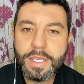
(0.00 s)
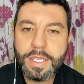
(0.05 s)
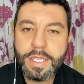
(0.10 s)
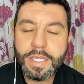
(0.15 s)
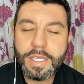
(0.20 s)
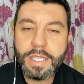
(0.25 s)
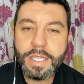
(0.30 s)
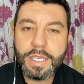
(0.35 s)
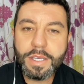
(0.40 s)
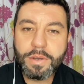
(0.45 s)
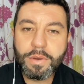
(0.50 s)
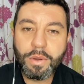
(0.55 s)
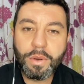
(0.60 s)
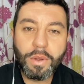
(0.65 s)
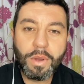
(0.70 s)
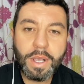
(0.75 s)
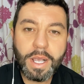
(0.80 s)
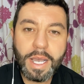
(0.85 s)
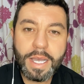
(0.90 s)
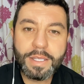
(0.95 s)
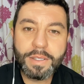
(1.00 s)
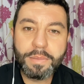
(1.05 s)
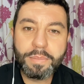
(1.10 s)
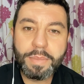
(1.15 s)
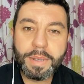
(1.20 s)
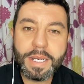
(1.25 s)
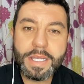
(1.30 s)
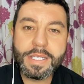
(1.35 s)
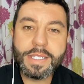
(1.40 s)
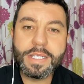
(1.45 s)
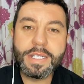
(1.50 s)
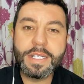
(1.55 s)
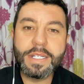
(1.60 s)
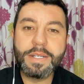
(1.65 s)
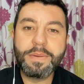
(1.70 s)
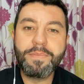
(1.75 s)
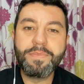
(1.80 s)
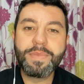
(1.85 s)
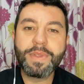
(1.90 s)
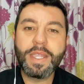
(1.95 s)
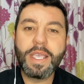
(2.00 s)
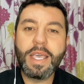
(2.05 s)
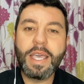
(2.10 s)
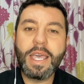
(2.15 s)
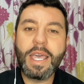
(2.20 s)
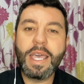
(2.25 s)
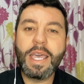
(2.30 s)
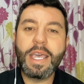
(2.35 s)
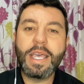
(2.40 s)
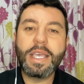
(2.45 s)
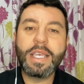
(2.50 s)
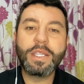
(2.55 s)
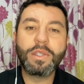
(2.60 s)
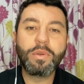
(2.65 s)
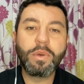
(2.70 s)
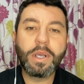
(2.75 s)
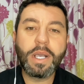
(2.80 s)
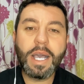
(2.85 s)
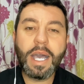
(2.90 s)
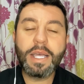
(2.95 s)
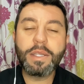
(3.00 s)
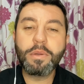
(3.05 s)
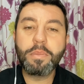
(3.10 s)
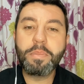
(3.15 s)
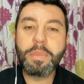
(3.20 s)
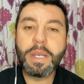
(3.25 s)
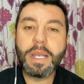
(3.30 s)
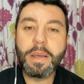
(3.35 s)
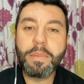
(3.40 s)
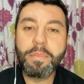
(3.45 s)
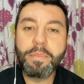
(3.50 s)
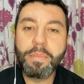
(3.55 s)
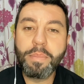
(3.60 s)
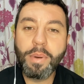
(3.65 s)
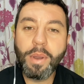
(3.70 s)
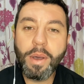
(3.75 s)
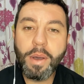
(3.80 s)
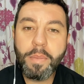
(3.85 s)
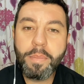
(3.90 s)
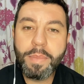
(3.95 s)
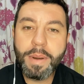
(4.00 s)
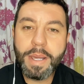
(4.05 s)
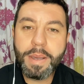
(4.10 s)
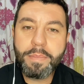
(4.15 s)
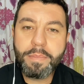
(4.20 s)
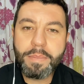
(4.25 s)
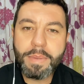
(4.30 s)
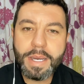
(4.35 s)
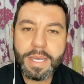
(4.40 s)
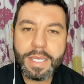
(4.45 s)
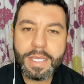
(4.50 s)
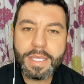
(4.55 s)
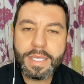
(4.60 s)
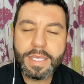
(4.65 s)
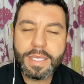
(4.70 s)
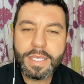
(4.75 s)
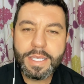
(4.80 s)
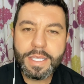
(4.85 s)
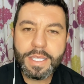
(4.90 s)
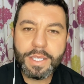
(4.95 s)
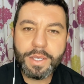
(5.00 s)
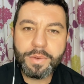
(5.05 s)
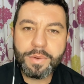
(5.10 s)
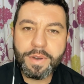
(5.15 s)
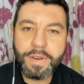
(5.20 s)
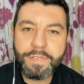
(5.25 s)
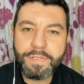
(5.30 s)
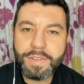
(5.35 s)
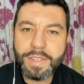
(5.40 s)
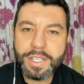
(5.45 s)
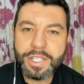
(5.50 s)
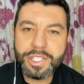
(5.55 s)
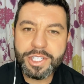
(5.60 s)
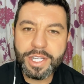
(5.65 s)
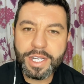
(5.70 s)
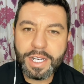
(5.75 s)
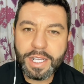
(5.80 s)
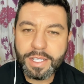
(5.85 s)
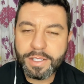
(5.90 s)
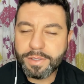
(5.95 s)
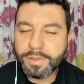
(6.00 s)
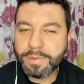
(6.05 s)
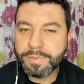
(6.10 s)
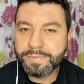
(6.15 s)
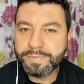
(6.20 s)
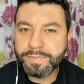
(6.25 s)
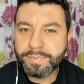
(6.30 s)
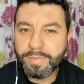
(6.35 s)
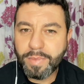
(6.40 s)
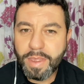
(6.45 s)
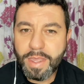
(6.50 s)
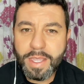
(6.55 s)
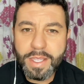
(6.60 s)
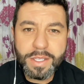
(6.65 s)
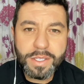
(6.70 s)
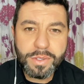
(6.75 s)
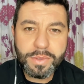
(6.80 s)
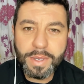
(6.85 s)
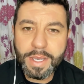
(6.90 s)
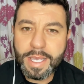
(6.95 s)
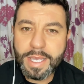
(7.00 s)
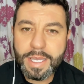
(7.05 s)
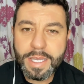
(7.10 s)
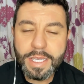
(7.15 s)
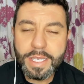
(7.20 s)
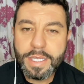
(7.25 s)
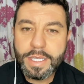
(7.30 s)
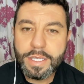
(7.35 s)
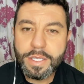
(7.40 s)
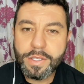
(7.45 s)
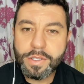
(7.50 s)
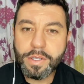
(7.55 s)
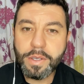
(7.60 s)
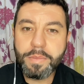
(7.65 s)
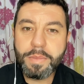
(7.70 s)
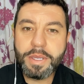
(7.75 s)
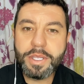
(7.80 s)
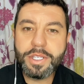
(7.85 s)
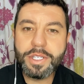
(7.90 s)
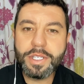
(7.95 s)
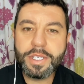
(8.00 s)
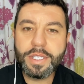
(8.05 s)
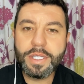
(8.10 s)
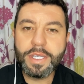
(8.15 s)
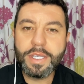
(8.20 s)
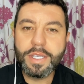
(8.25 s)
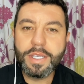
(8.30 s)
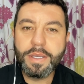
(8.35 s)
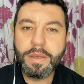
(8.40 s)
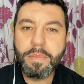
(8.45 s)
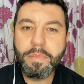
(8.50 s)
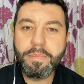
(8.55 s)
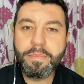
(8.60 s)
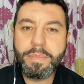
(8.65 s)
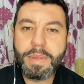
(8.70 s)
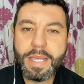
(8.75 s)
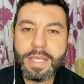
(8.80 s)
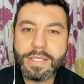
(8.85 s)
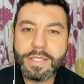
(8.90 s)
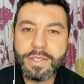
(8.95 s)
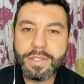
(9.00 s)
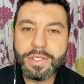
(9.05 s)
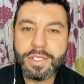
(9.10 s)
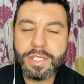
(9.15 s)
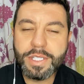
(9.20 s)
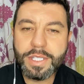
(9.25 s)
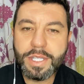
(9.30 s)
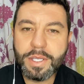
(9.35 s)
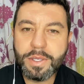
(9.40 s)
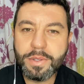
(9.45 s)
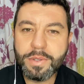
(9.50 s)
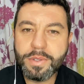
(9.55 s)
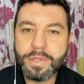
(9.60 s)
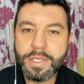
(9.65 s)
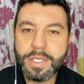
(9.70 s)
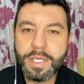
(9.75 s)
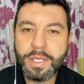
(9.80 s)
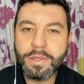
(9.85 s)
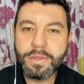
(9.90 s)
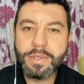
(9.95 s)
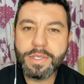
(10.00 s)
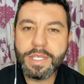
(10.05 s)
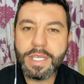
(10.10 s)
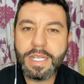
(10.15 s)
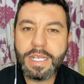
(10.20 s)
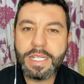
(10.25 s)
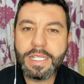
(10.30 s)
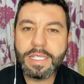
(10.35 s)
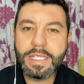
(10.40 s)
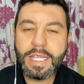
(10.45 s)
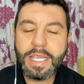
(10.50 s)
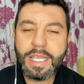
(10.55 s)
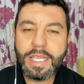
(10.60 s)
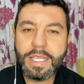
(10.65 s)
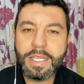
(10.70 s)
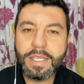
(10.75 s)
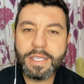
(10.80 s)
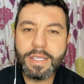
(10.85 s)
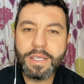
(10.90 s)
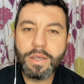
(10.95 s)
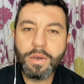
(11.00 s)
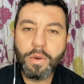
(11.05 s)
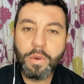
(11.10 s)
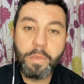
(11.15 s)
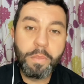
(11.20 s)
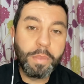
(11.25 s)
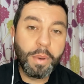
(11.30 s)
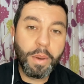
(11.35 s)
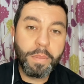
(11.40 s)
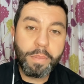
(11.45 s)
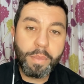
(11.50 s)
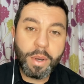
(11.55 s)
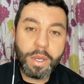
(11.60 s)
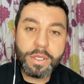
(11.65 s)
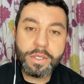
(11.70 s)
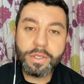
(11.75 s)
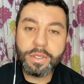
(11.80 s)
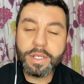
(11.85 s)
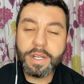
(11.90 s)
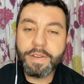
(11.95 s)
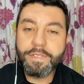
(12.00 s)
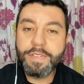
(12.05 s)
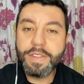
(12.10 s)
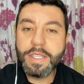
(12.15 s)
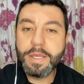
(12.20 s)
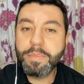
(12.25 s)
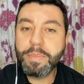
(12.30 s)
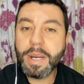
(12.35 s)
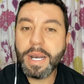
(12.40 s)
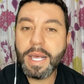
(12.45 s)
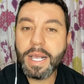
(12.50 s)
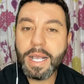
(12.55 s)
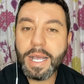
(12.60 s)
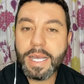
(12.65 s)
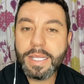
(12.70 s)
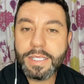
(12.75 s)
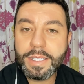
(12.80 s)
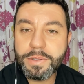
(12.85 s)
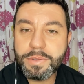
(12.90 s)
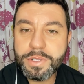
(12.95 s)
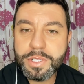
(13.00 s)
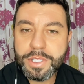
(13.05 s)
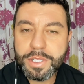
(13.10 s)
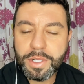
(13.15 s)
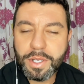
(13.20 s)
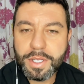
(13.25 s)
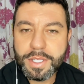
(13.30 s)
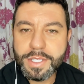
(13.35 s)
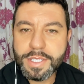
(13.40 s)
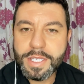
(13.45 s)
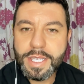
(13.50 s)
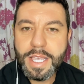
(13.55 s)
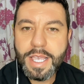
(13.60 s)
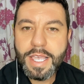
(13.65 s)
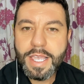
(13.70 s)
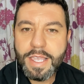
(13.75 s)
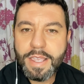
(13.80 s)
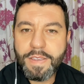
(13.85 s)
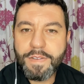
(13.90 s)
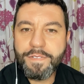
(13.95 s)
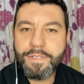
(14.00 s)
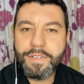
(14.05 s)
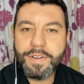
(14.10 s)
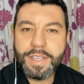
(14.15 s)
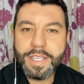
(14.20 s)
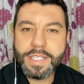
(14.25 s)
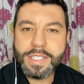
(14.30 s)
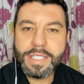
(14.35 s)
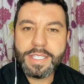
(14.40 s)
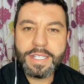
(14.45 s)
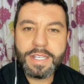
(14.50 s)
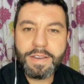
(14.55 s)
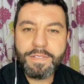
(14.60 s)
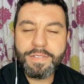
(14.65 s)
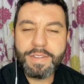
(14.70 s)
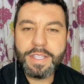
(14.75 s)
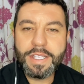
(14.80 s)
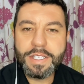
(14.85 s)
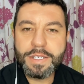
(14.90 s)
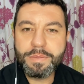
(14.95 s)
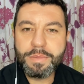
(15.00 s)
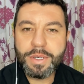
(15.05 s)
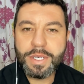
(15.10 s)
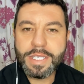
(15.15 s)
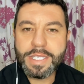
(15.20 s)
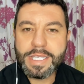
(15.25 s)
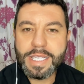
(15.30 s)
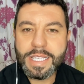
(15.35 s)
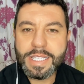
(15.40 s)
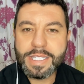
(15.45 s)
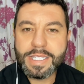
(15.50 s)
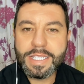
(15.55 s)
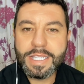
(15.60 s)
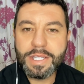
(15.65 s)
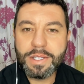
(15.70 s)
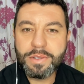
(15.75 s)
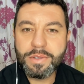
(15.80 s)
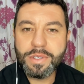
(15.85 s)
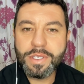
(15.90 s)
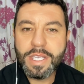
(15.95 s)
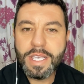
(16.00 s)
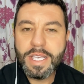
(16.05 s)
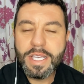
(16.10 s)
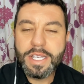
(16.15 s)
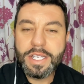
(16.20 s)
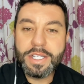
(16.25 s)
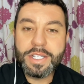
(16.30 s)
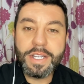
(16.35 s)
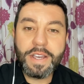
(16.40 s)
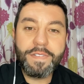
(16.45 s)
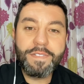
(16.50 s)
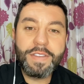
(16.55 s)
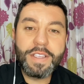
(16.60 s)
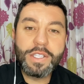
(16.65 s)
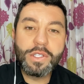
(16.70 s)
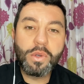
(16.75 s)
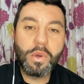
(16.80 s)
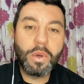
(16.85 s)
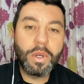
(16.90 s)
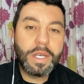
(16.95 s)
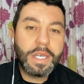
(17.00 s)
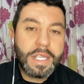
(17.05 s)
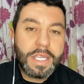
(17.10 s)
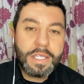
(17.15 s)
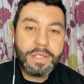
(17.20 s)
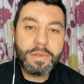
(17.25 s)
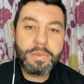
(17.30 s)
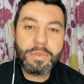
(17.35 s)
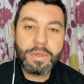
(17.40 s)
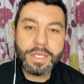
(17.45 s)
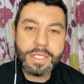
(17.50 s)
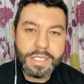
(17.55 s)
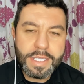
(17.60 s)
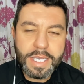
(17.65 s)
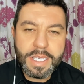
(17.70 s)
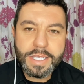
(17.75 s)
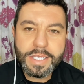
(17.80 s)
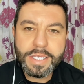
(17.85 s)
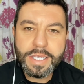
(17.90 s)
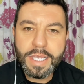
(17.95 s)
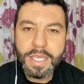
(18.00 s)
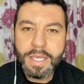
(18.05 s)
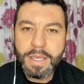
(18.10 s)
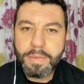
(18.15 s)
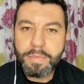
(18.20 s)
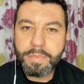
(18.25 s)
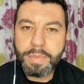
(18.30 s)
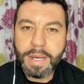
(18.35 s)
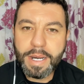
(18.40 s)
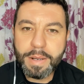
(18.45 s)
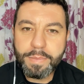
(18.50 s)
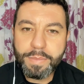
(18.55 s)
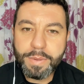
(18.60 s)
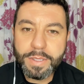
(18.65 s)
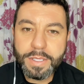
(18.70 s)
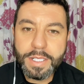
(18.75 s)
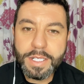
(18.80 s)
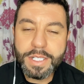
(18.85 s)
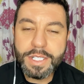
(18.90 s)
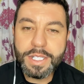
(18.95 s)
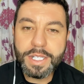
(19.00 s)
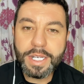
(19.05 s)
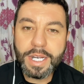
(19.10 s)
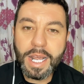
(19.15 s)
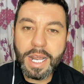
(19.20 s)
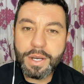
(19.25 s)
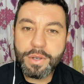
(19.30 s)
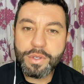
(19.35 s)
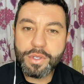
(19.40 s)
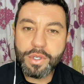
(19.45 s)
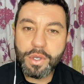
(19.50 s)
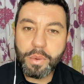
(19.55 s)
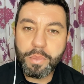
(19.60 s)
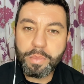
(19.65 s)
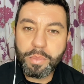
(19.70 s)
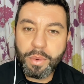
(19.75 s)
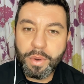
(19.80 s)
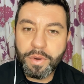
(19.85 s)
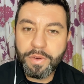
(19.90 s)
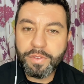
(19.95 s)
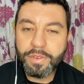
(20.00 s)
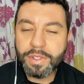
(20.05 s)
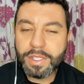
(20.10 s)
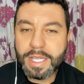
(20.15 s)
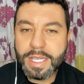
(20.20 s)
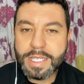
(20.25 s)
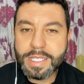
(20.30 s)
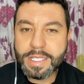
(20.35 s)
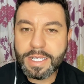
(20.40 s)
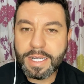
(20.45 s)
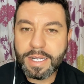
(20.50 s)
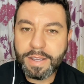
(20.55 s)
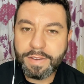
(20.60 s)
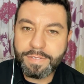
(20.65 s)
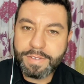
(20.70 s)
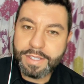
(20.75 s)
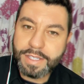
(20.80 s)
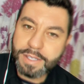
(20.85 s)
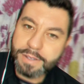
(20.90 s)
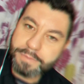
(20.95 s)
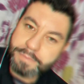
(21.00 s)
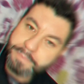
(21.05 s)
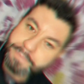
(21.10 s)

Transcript: e colocado para ser é, educado pela própria mãe que o havia gerado. Isso é somente bênçãos de Deus. Deus ele tem um propósito na vida para cada um de nós. E foi assim na vida de Moisés. Deus já havia escolhido Moisés para poder tirar o seu povo da escravidão.